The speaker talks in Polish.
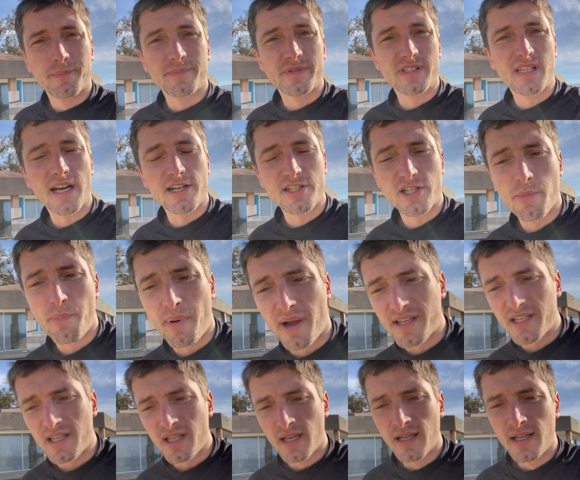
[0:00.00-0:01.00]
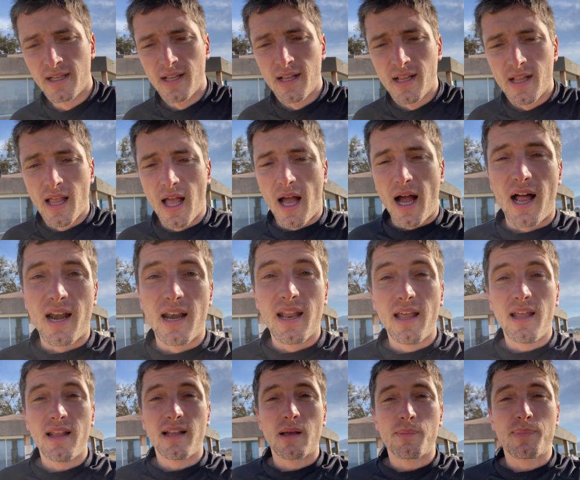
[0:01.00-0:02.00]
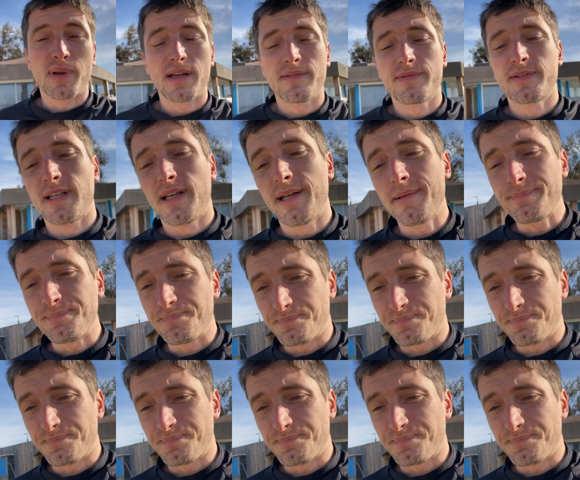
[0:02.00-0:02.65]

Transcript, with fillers: starszej pani, ale naprawdę